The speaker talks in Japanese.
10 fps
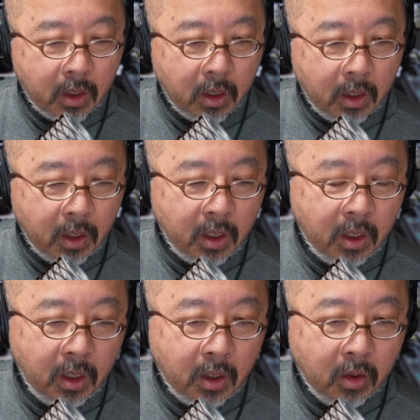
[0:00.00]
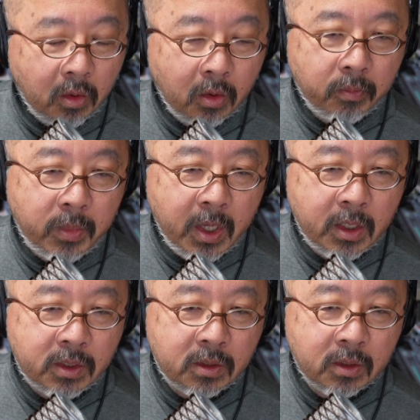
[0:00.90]
A
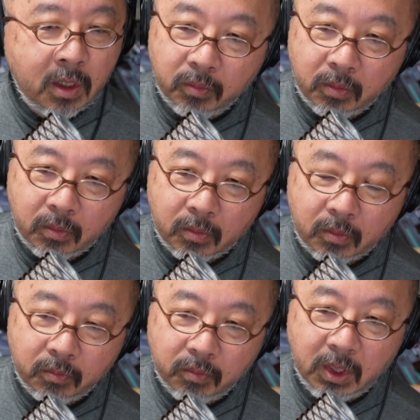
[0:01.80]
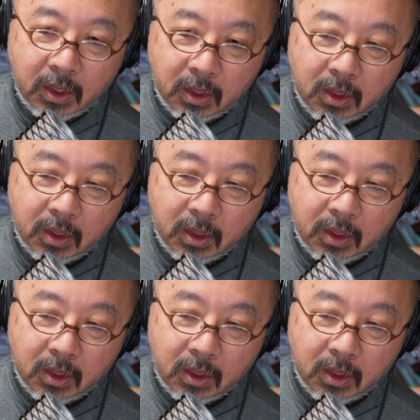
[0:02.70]
ベースが BA